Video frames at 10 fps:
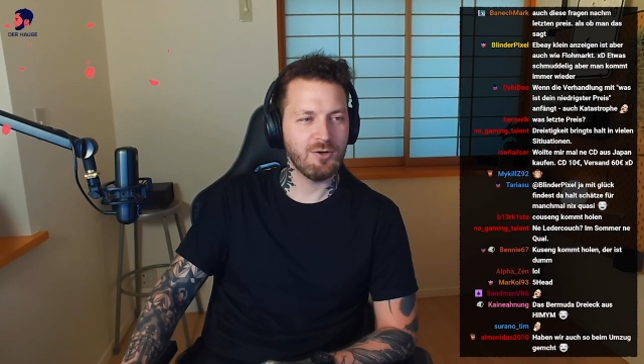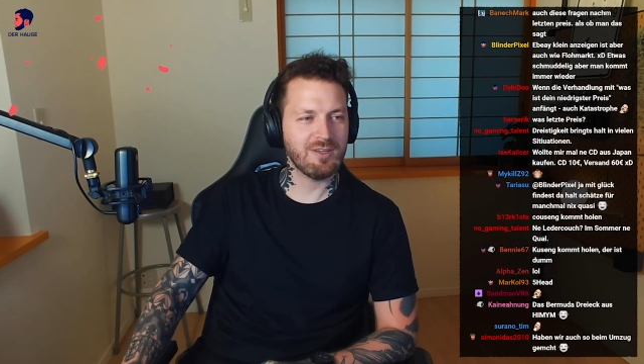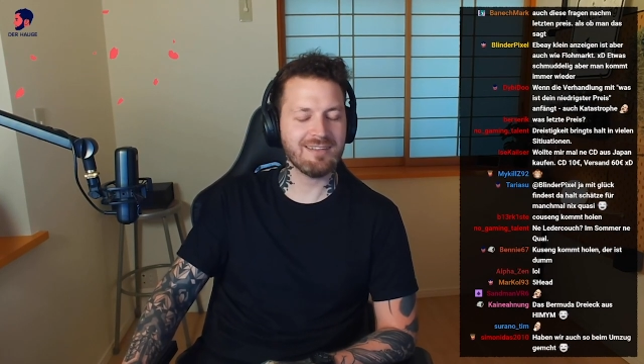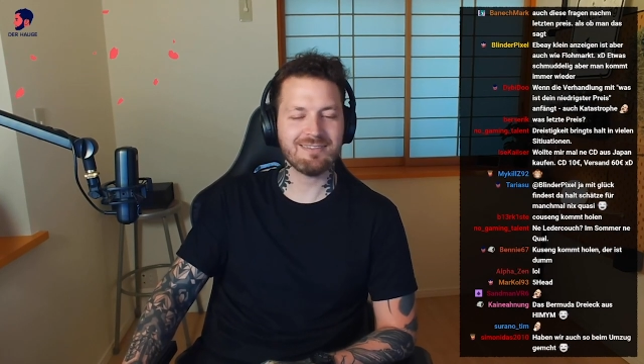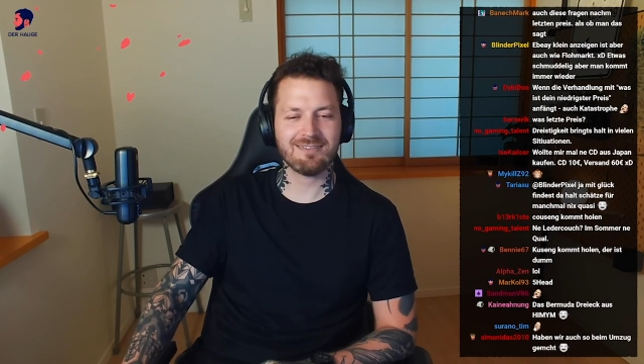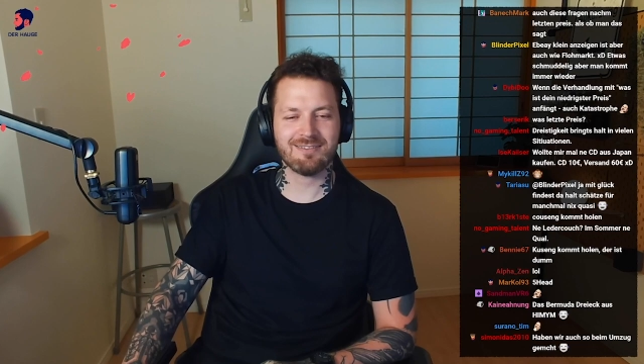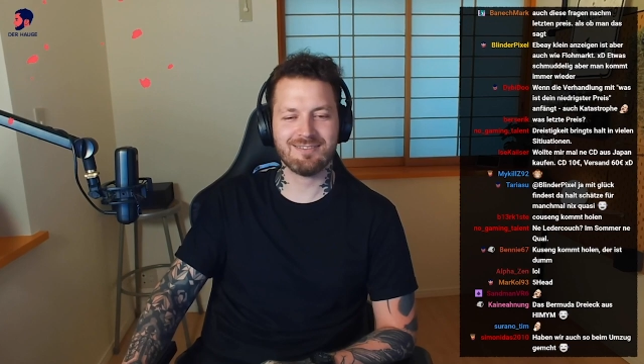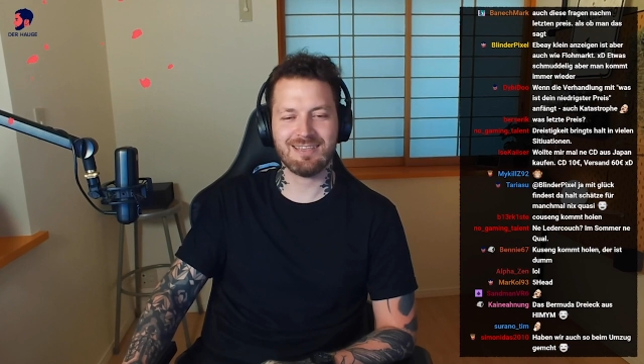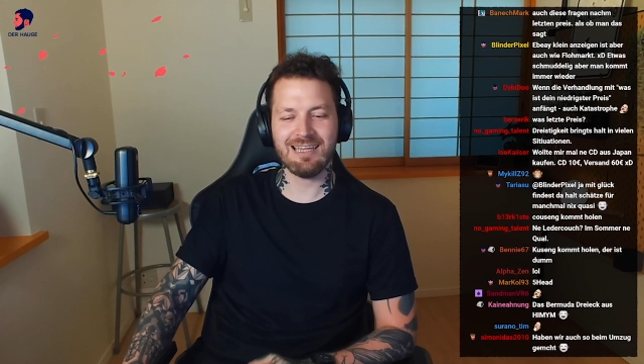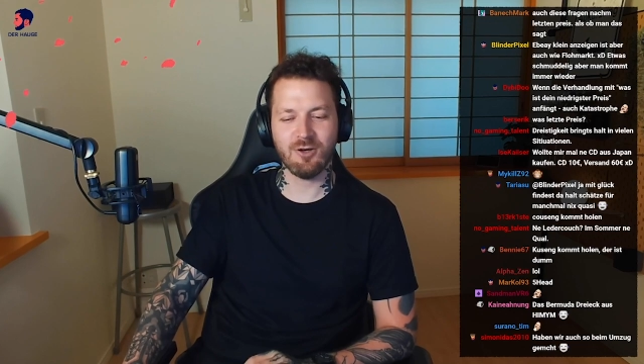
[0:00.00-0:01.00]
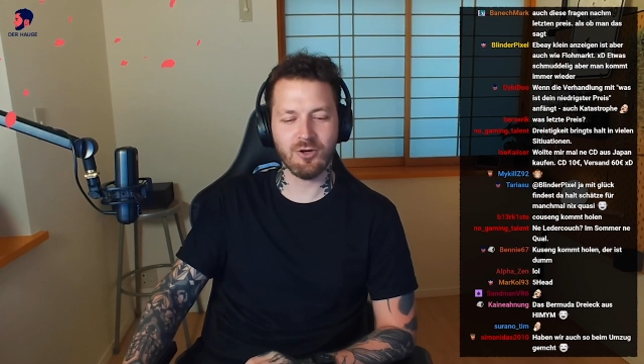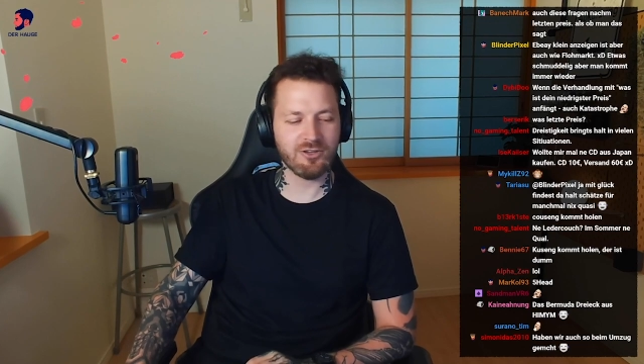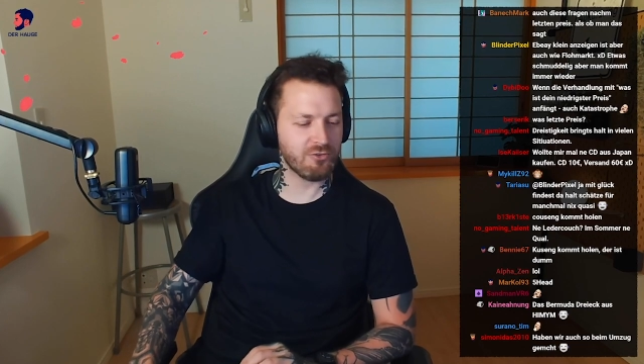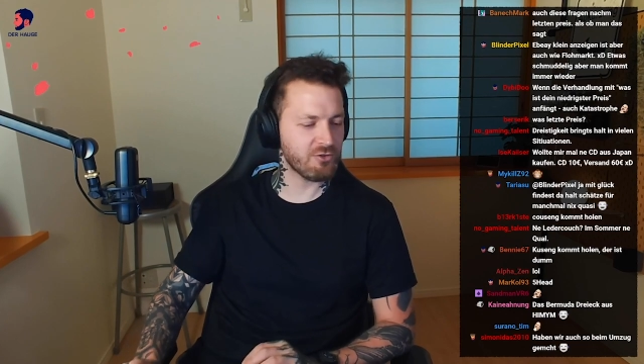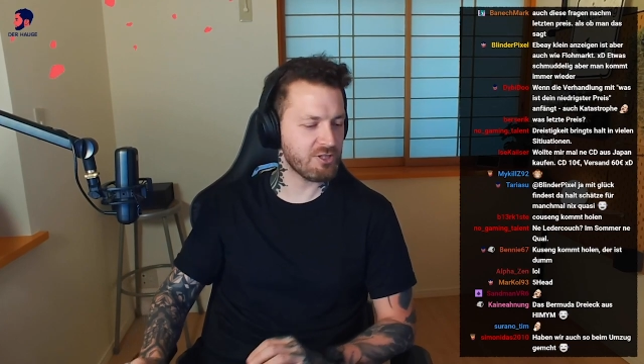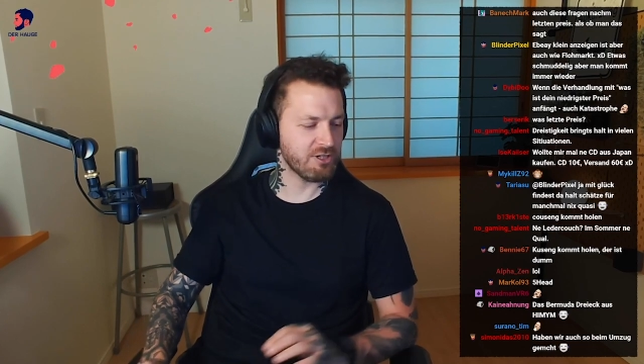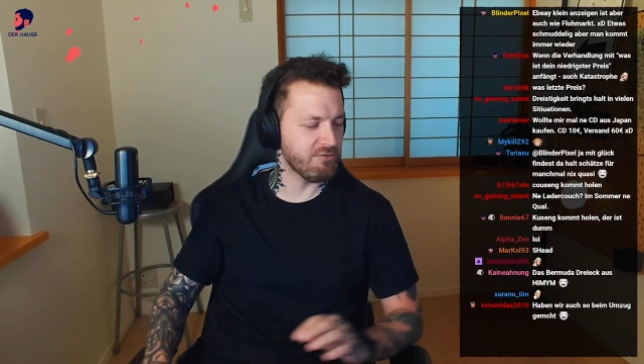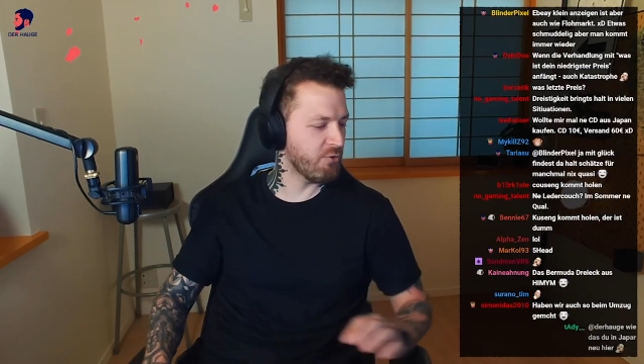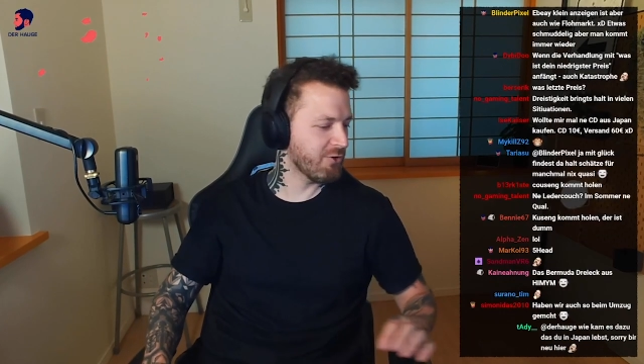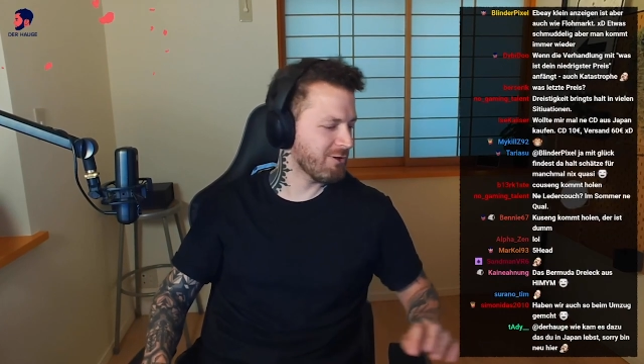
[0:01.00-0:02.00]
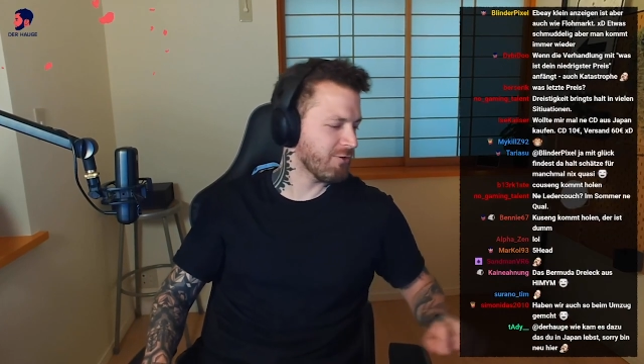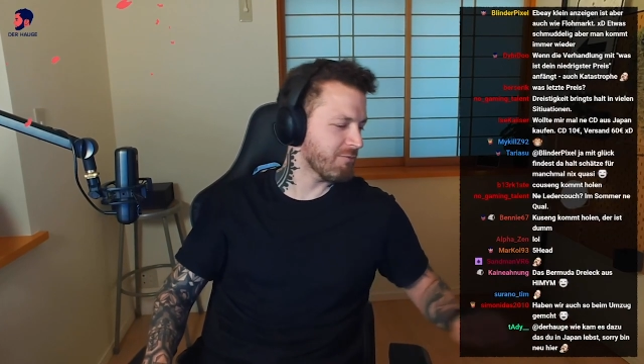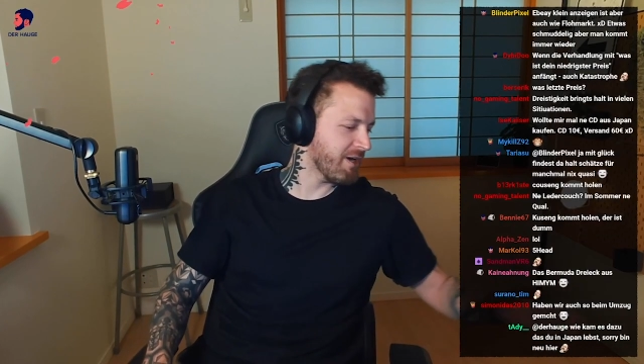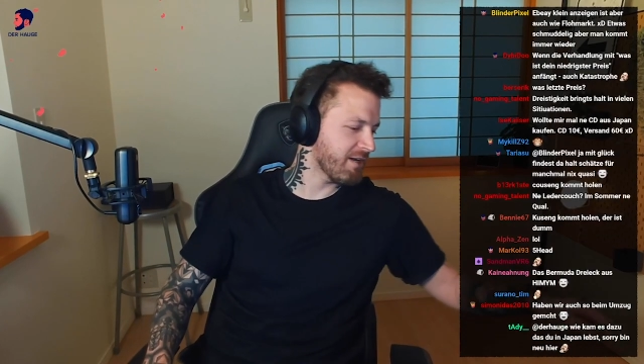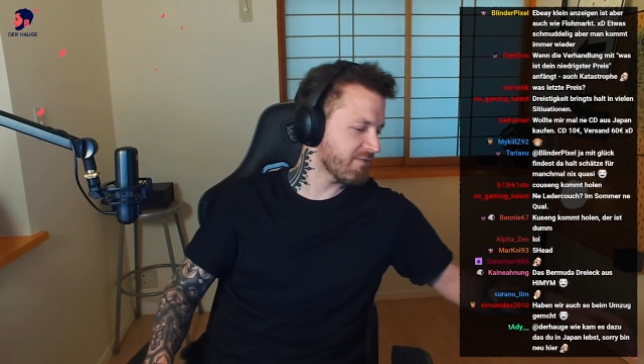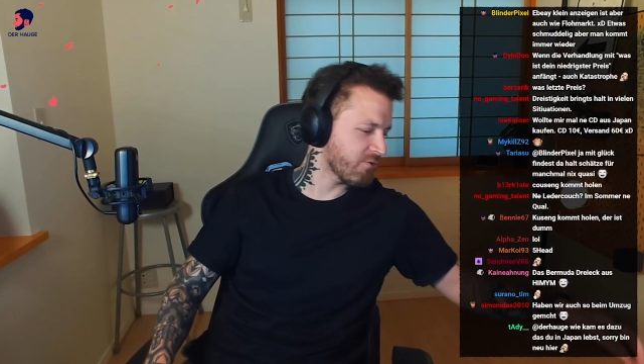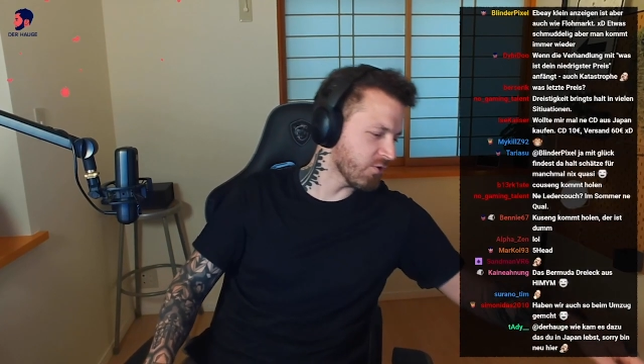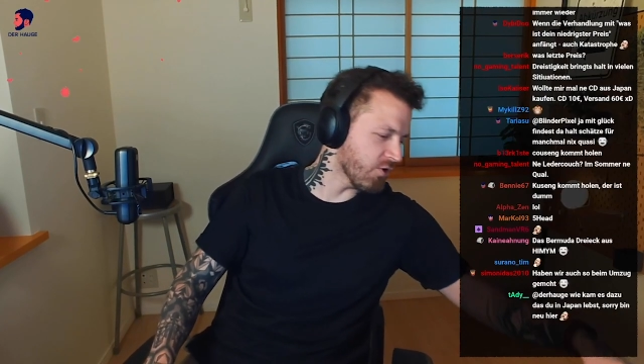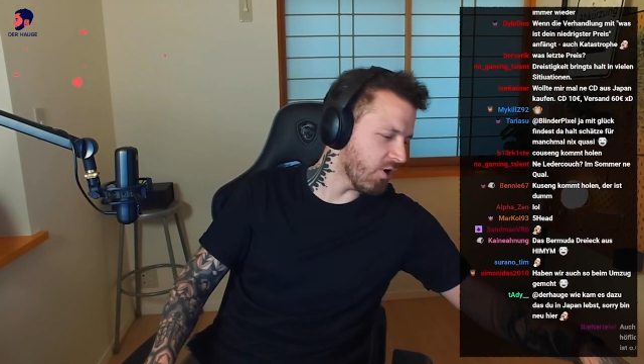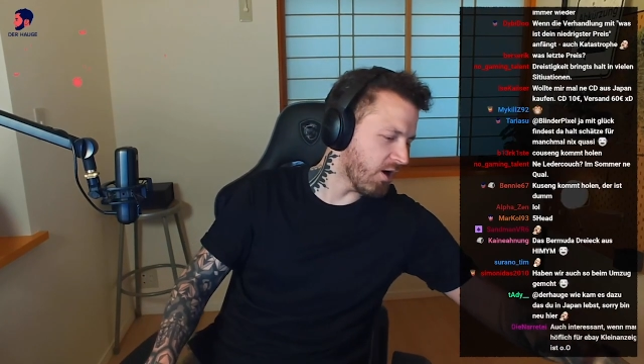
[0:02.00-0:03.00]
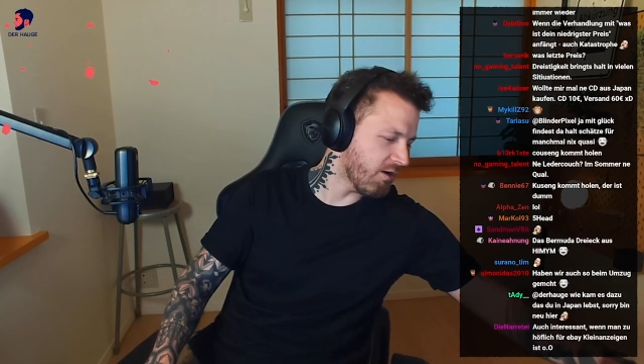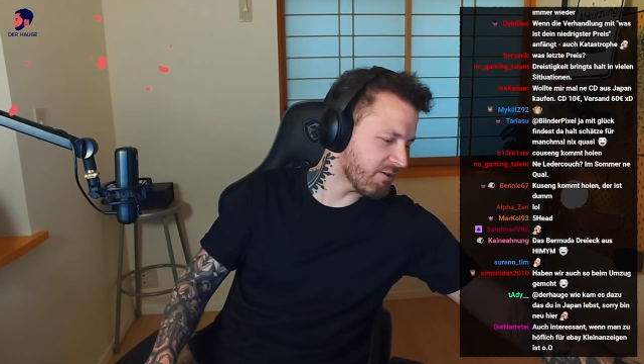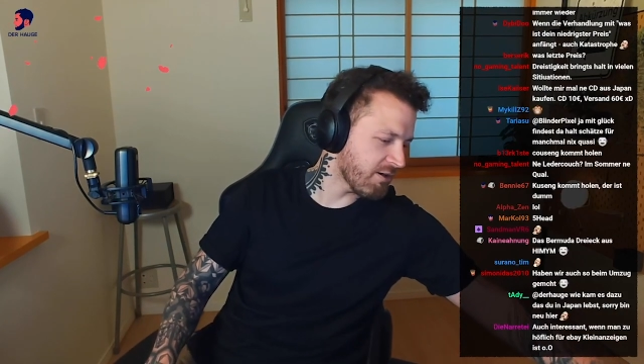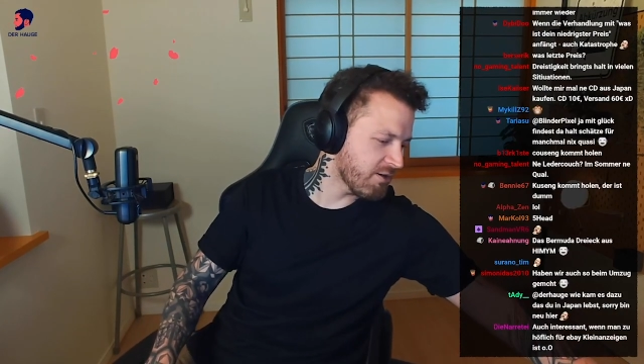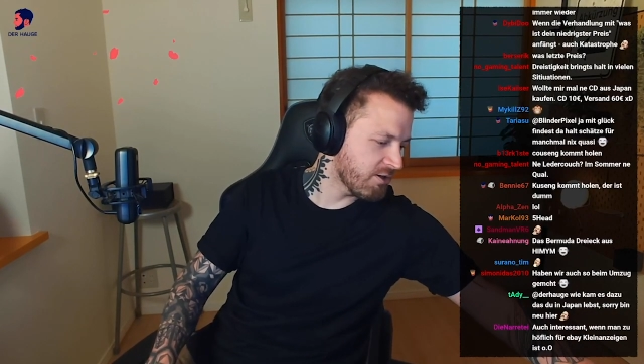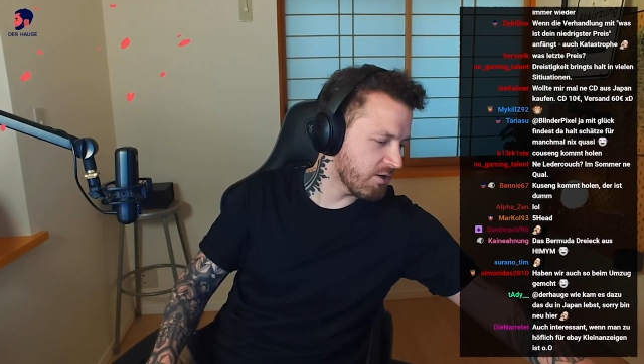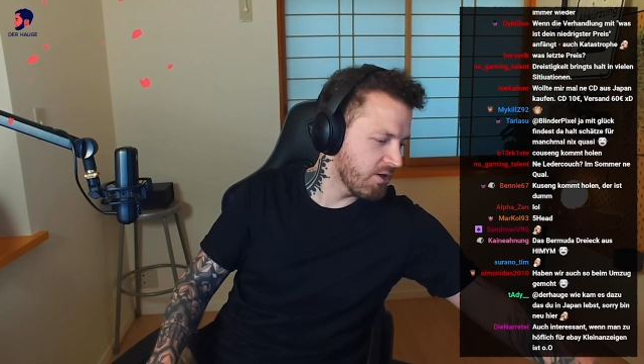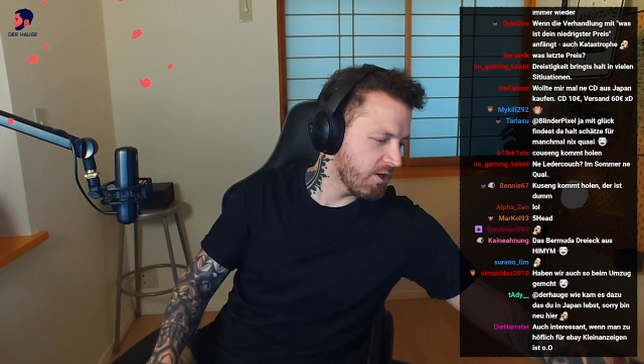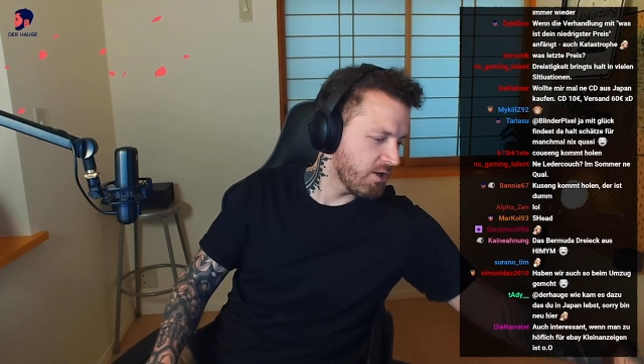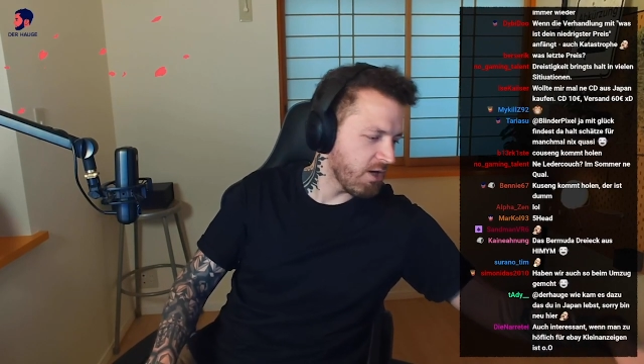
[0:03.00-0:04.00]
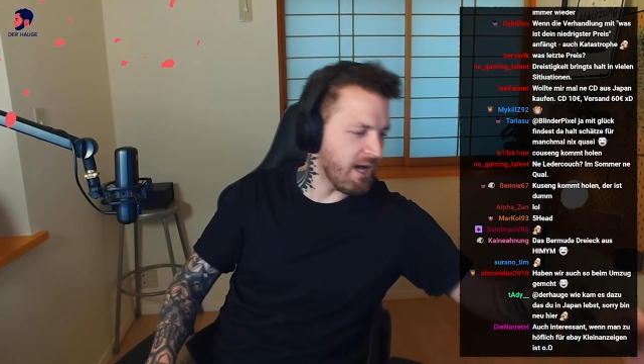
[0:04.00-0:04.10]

Und jetzt gehen Leute so durch ihre Wohnung und meinen so, ja, was habe ich hier?